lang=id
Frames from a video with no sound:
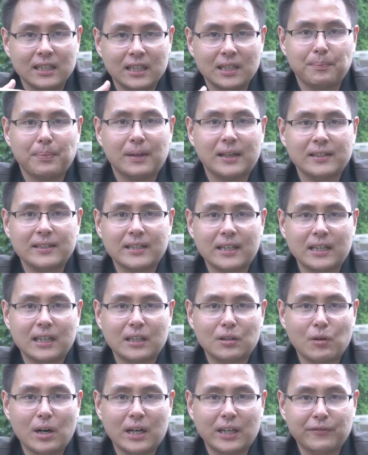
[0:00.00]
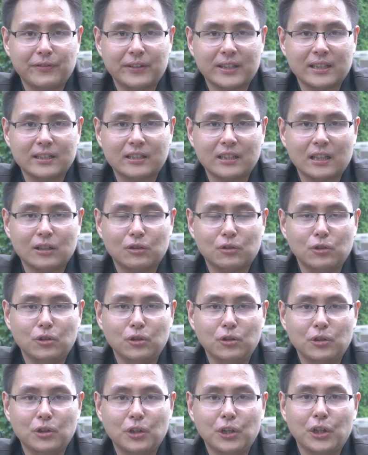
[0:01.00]
ke perencana keuangan
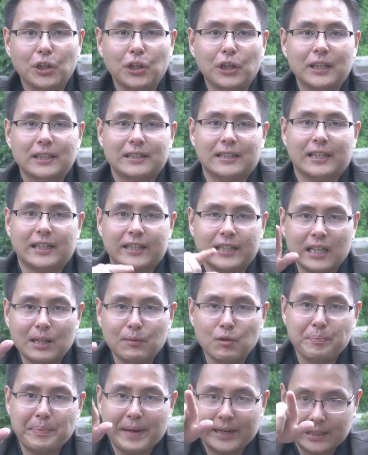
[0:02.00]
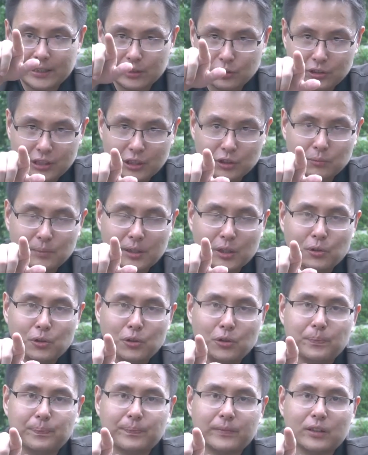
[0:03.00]
finansialku. Caranya kamu back itu satu
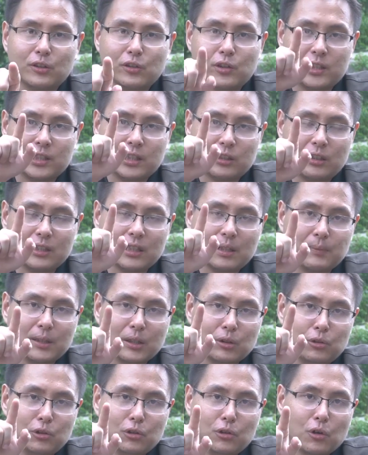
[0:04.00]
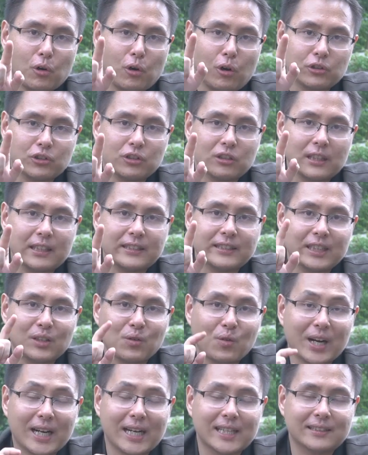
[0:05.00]
menu, terus di situ ada menu konsultasi
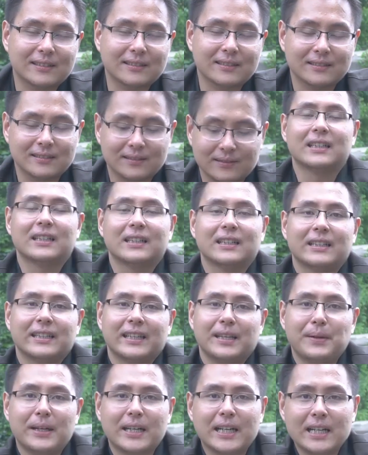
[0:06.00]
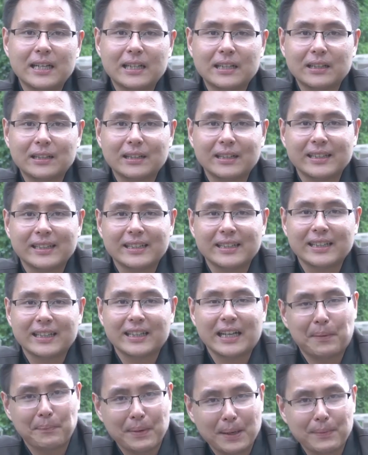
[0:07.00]
keuangan. Gimana?
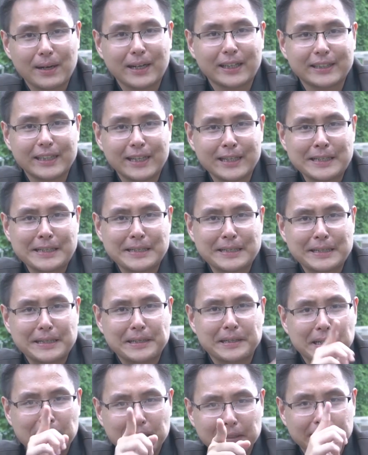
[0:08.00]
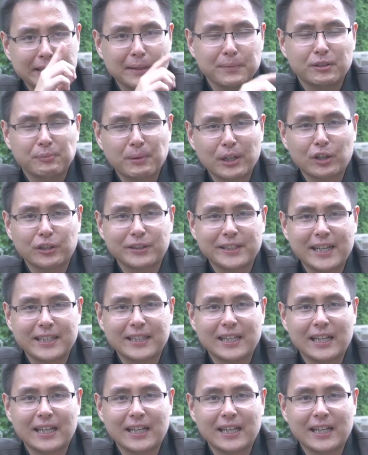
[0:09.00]
Gampang banget kan? Tips berikutnya